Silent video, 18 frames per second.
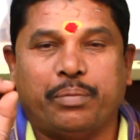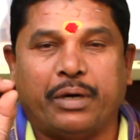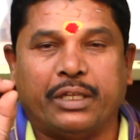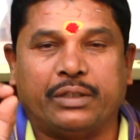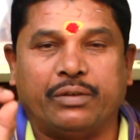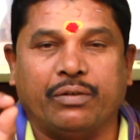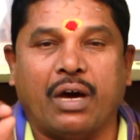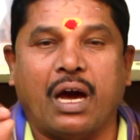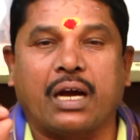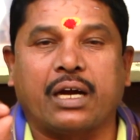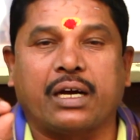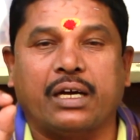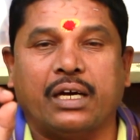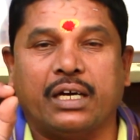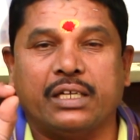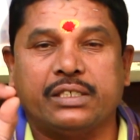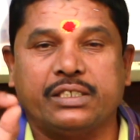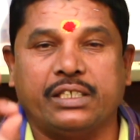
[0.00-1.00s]
ప్రతి అక్క
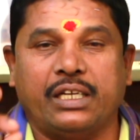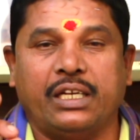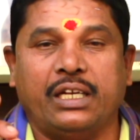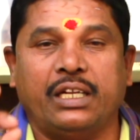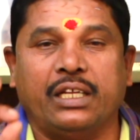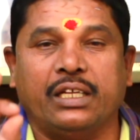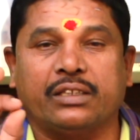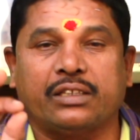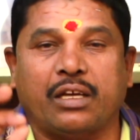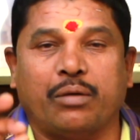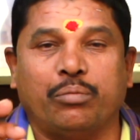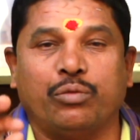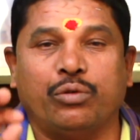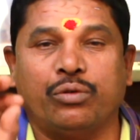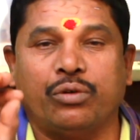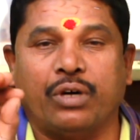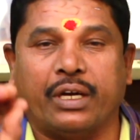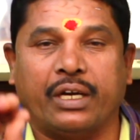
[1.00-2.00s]
చెల్లి
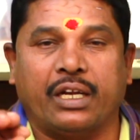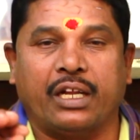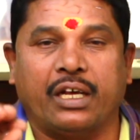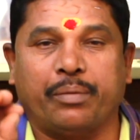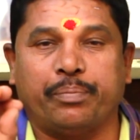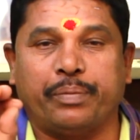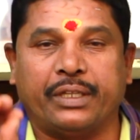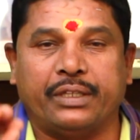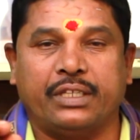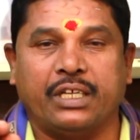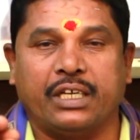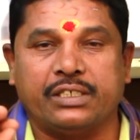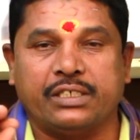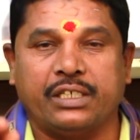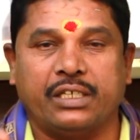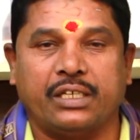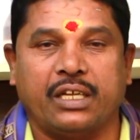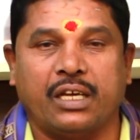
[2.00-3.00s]
తమ్ము అన్న పెద్ద
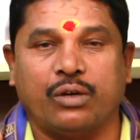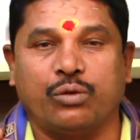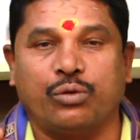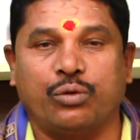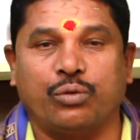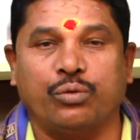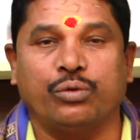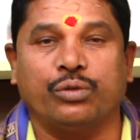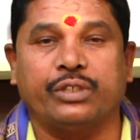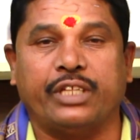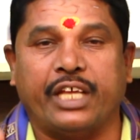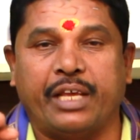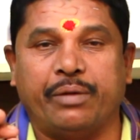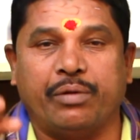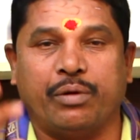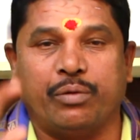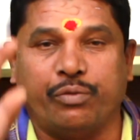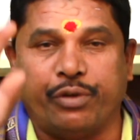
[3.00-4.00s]
చిన్న గురువు
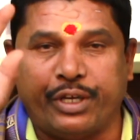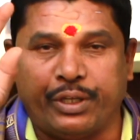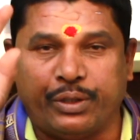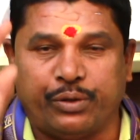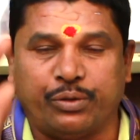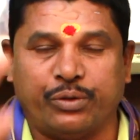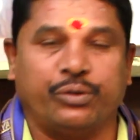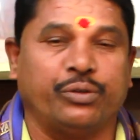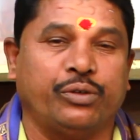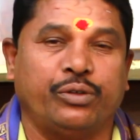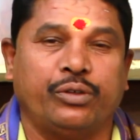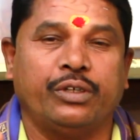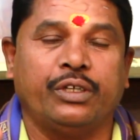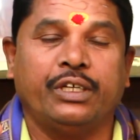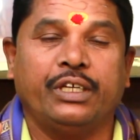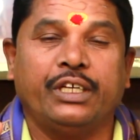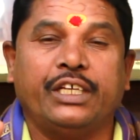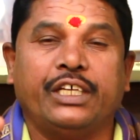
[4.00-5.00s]
దైవం వైద్యుడు
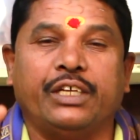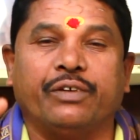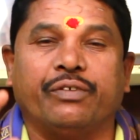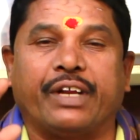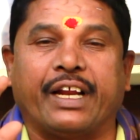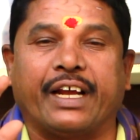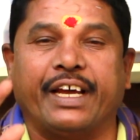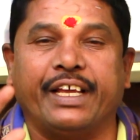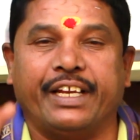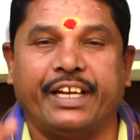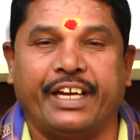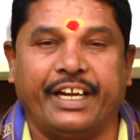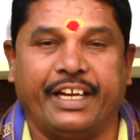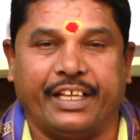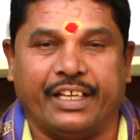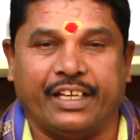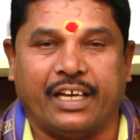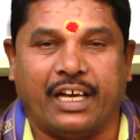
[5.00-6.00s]
వివరంగా
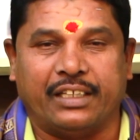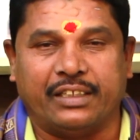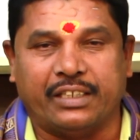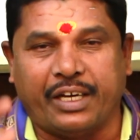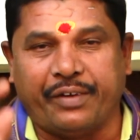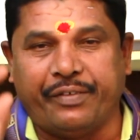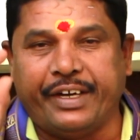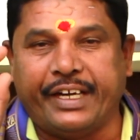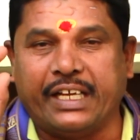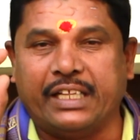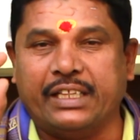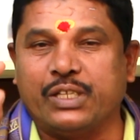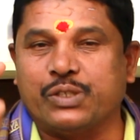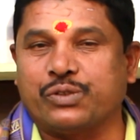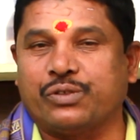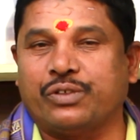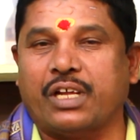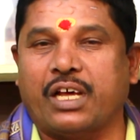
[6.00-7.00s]
వినండి అందరి వీడియోలు
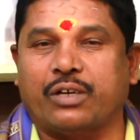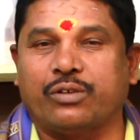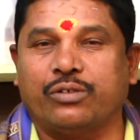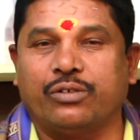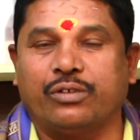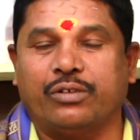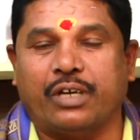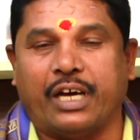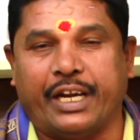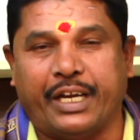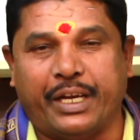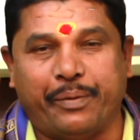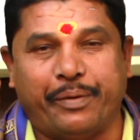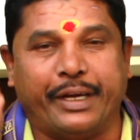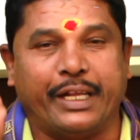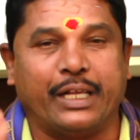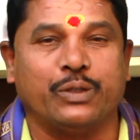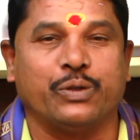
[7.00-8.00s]
తీస్తున్నారు అన్ని
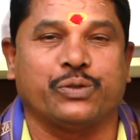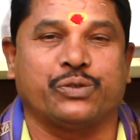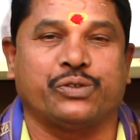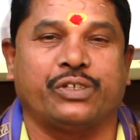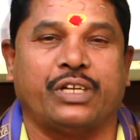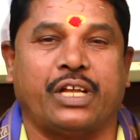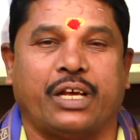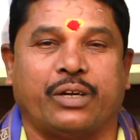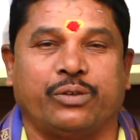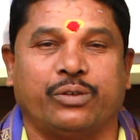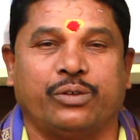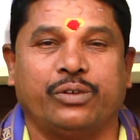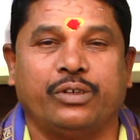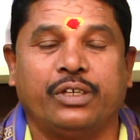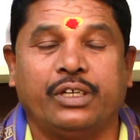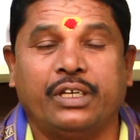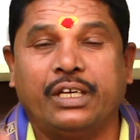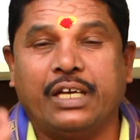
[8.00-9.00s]
వీడియోలు చూస్తున్నారు
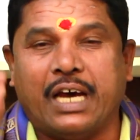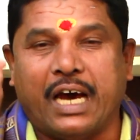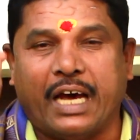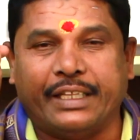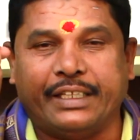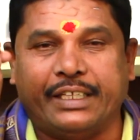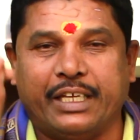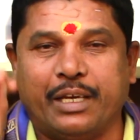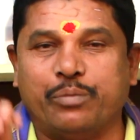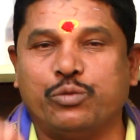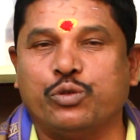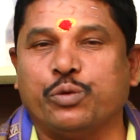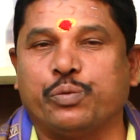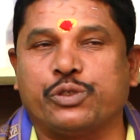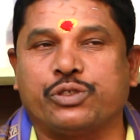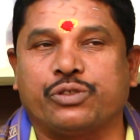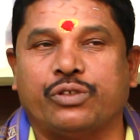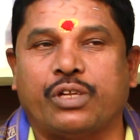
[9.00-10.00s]
అది ఏం
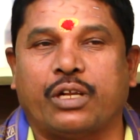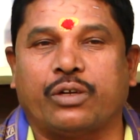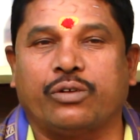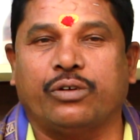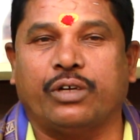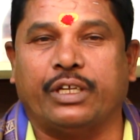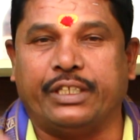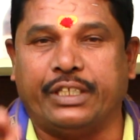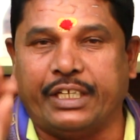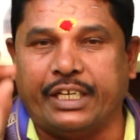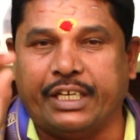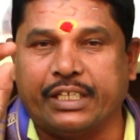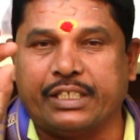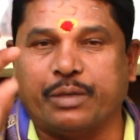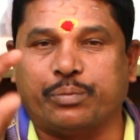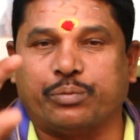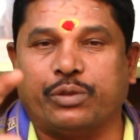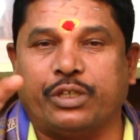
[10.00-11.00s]
చూపిస్తున్నారు అది
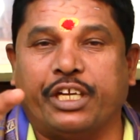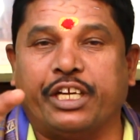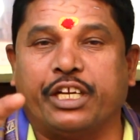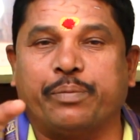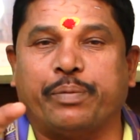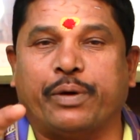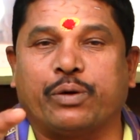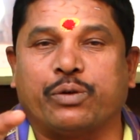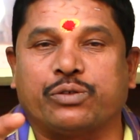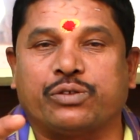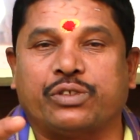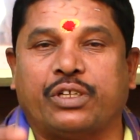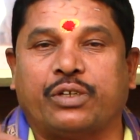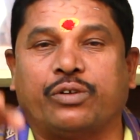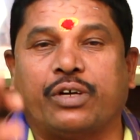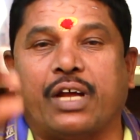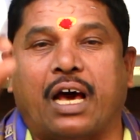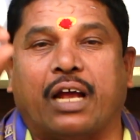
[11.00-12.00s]
ఏంటికి చెప్తుంది ఏంటికి
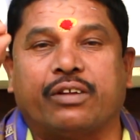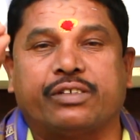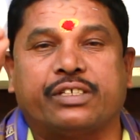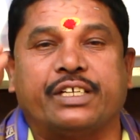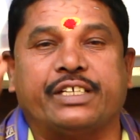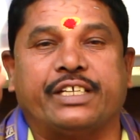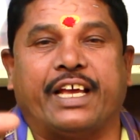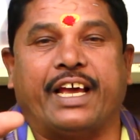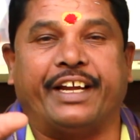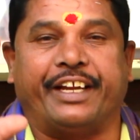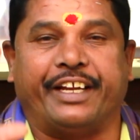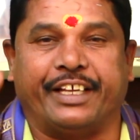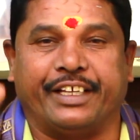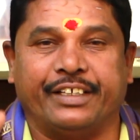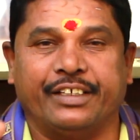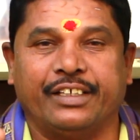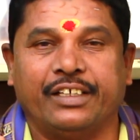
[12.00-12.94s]
పనికొస్తుందని కూడా ఆలోచన చేయండి